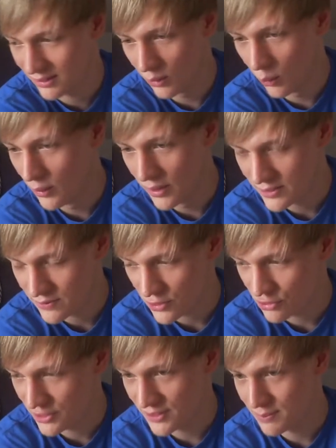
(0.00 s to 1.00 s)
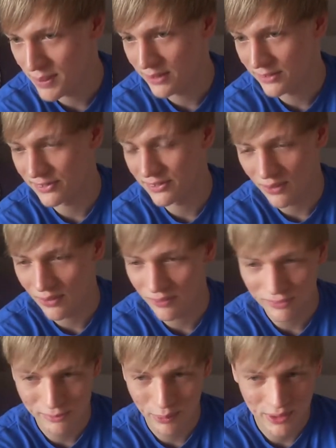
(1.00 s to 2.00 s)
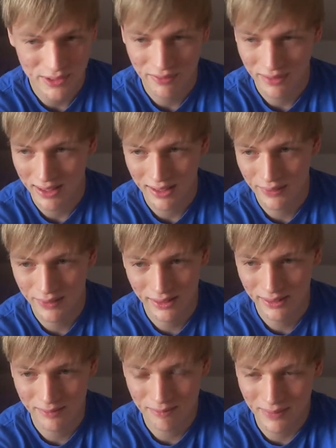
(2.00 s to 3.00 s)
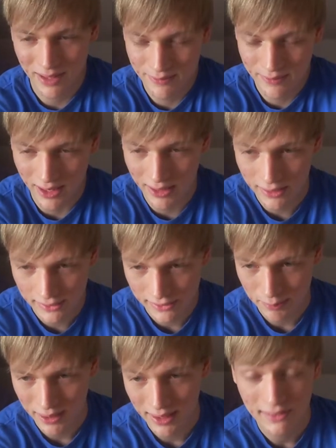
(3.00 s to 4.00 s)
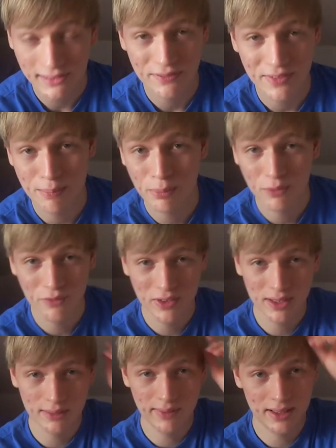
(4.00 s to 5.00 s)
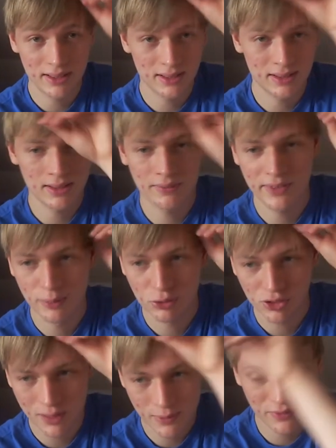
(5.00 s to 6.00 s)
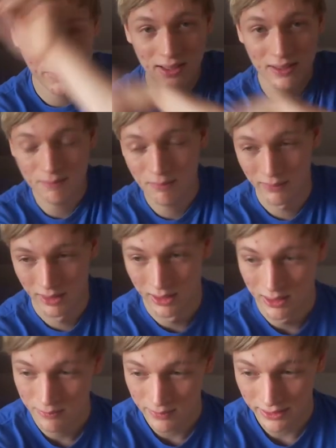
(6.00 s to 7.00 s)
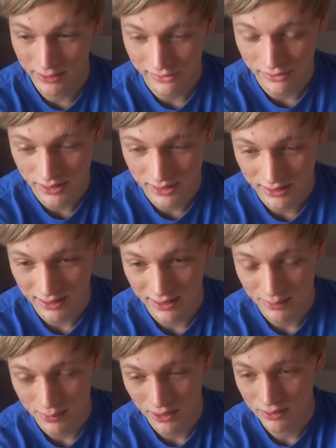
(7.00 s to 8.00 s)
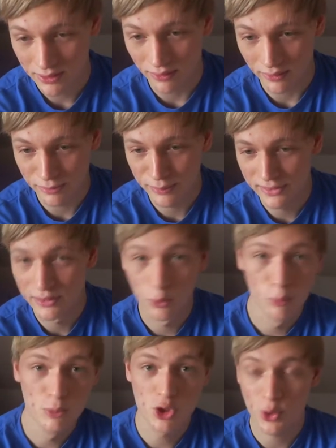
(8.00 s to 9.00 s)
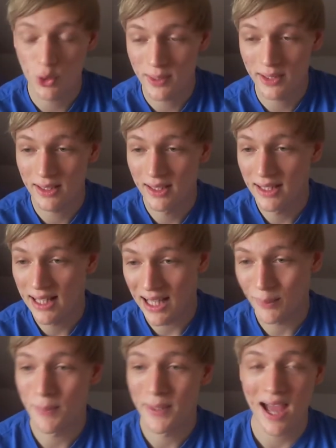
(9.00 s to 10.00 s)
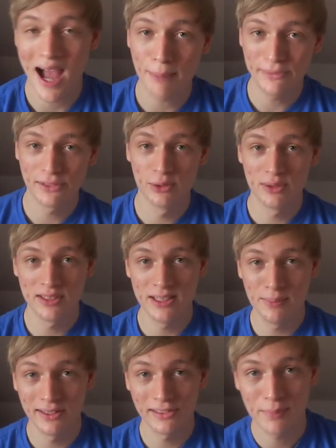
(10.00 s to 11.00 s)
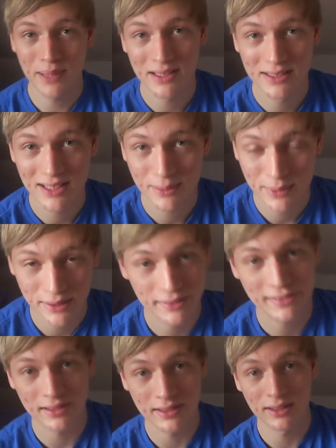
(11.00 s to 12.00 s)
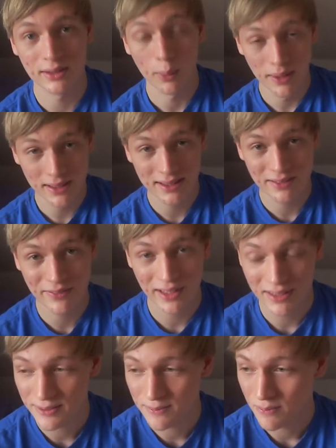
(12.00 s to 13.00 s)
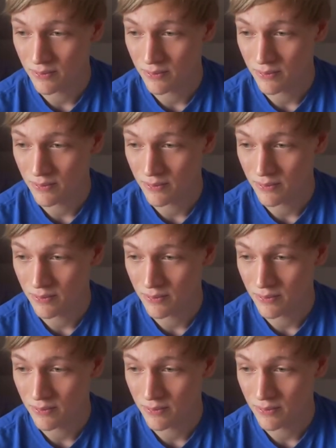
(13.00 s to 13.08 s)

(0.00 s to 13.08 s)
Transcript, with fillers: hunderte verschiedene Bands und auch auf Spotify höre ich einfach alles. Mein LastFM-Profil werde ich in der Videobeschreibung verlinken. Wenn ich das noch nicht getan habe, da könnt ihr auch so ein bisschen rumstöbern. Aber meine absolute Lieblingsband, die habe ich jetzt äh, noch nicht erwähnt,